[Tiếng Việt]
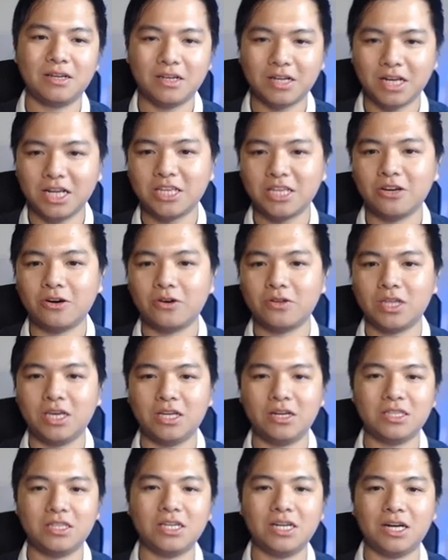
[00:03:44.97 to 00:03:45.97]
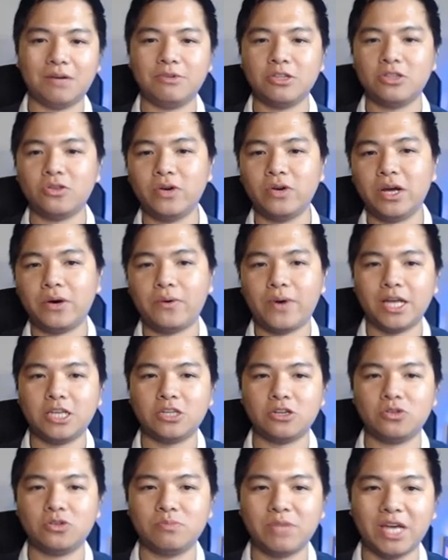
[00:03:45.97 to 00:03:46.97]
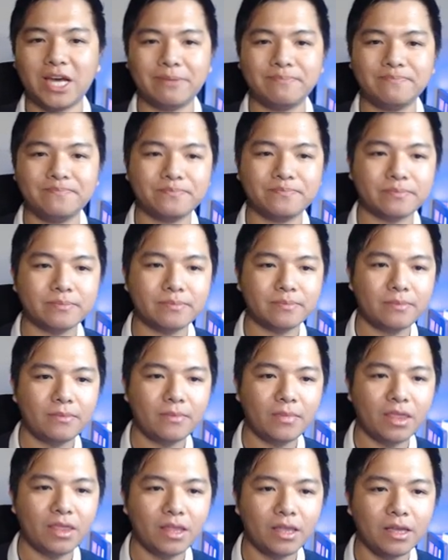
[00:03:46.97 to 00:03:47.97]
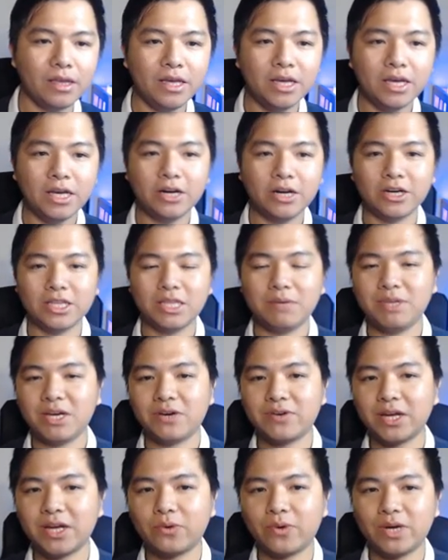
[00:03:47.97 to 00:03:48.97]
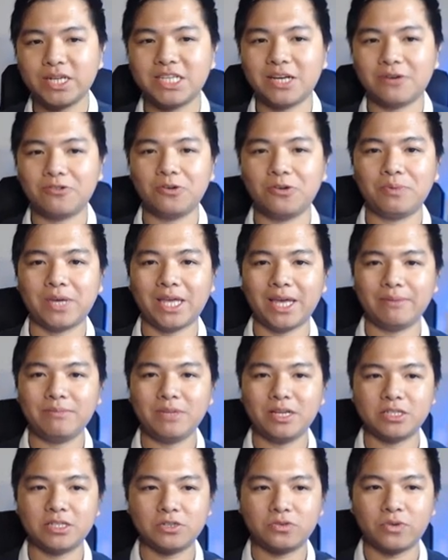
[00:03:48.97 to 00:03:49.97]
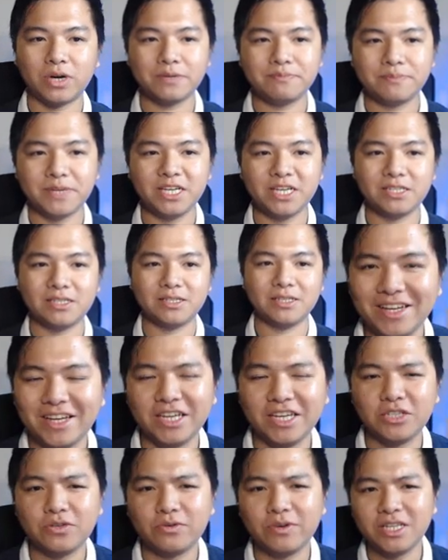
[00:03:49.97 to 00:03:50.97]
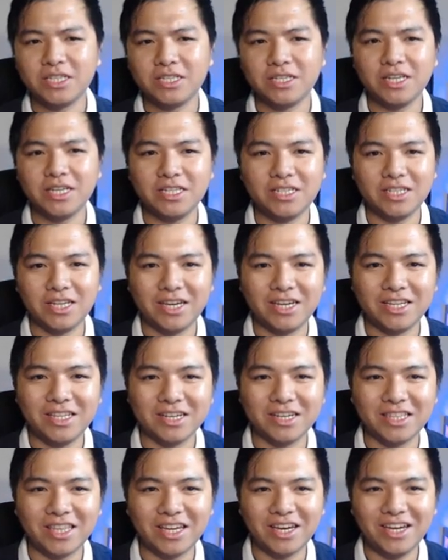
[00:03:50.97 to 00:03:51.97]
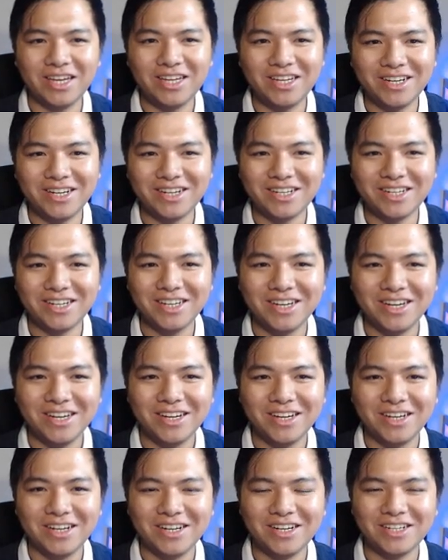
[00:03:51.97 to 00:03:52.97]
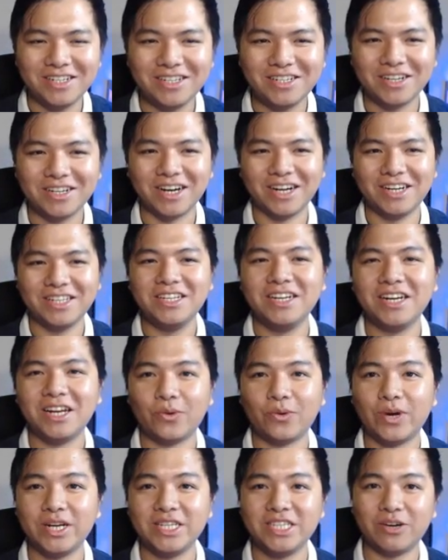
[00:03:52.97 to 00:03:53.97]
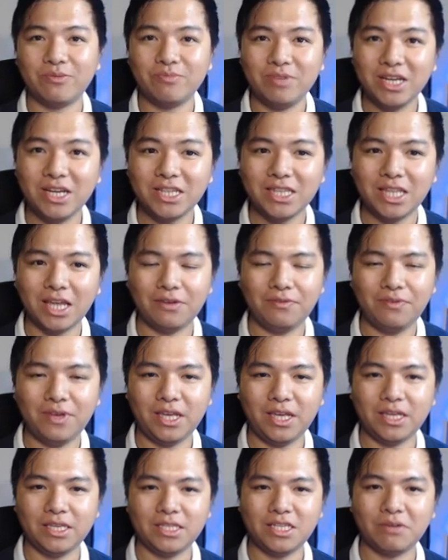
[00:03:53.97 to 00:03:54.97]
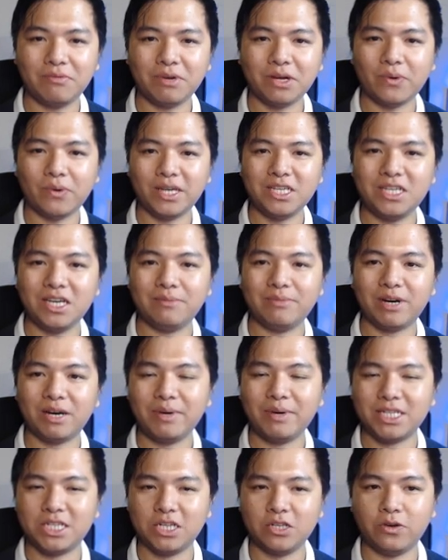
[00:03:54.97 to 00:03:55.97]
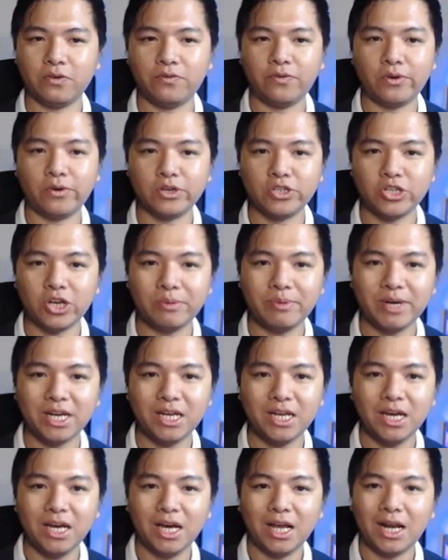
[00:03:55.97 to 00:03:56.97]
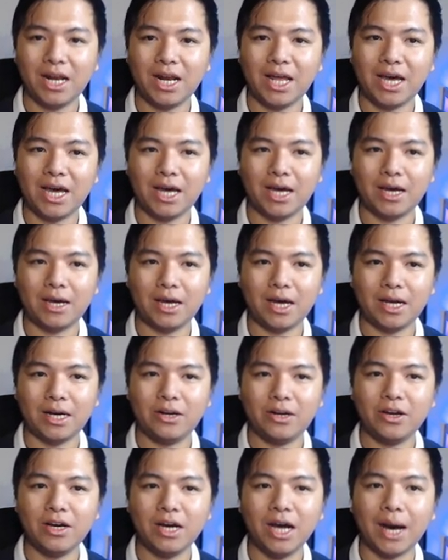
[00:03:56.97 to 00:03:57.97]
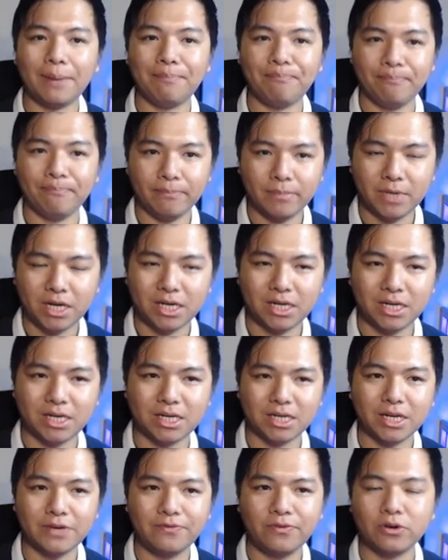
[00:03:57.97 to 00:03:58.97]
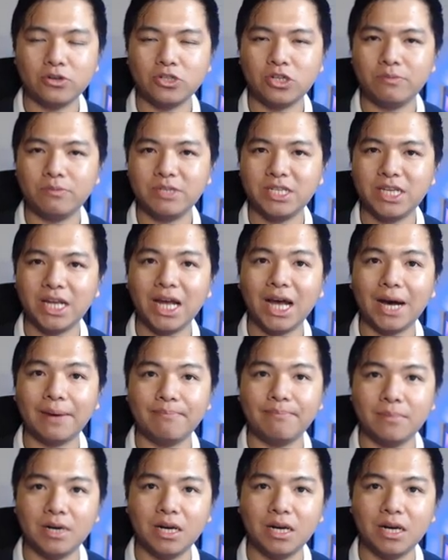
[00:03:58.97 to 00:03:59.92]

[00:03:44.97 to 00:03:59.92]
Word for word: click vô thì nó tự động nó tối đa hóa cho chúng ta. Rồi tiếp theo cái quan trọng không kém là scratch disk. Cái scratch disk này thực tế nó gần như là quan trọng nhất, tại vì trong cái quá trình mà các bạn sử dụng Photoshop á, là nó ngầm cái Photoshop nó sẽ ngầm